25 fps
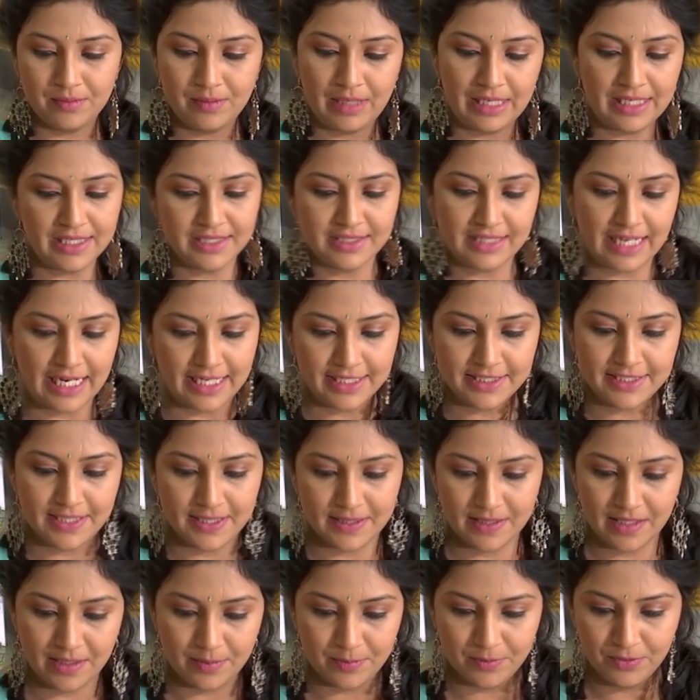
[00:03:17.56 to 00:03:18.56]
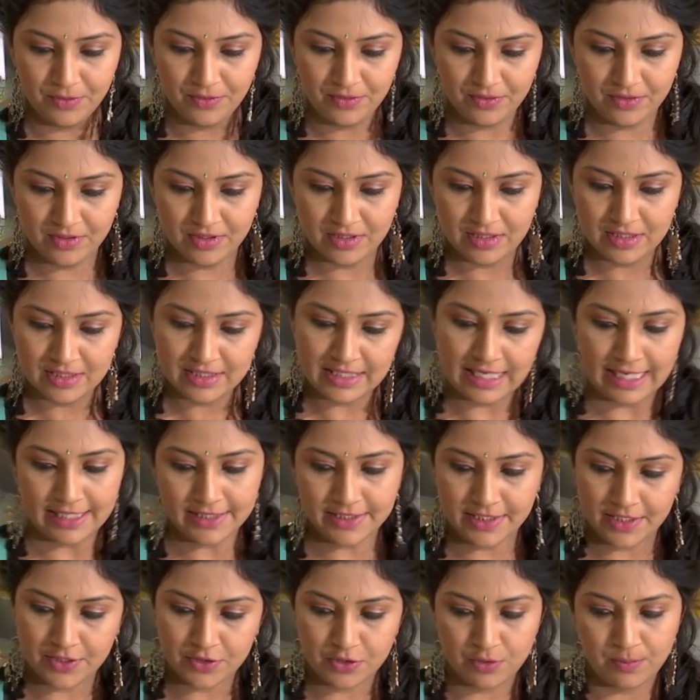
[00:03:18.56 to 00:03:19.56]
అంటే స్టార్ట్ చేద్దాము స్టార్ట్
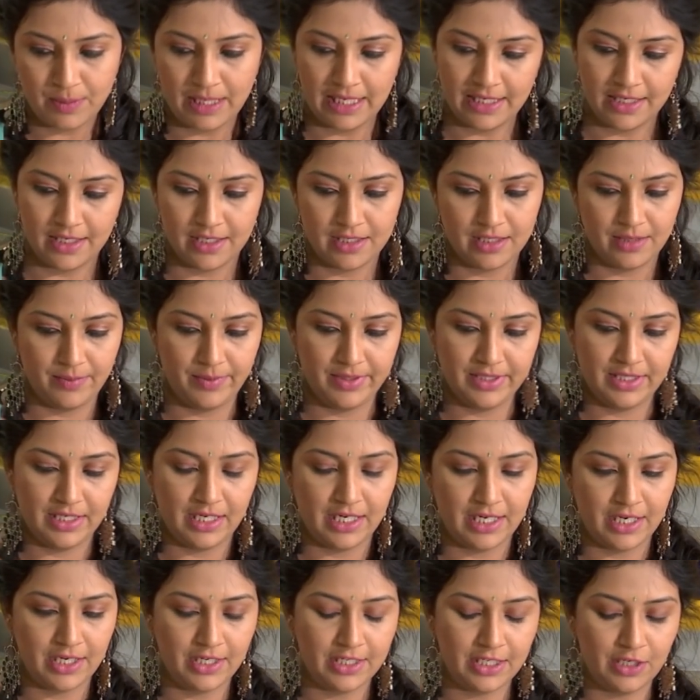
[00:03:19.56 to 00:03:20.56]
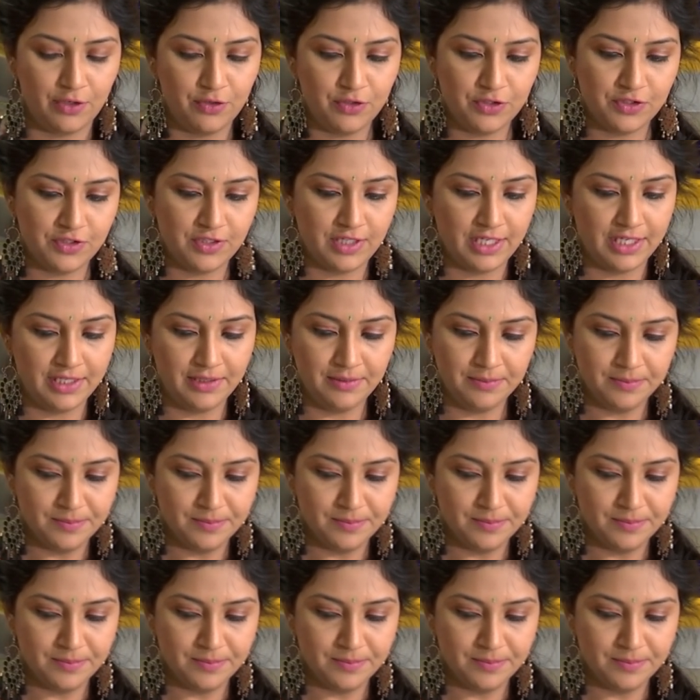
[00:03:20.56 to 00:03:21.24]
చేస్తూ మాట్లాడదాం అయితే నాకు డౌట్స్ ఉన్నాయి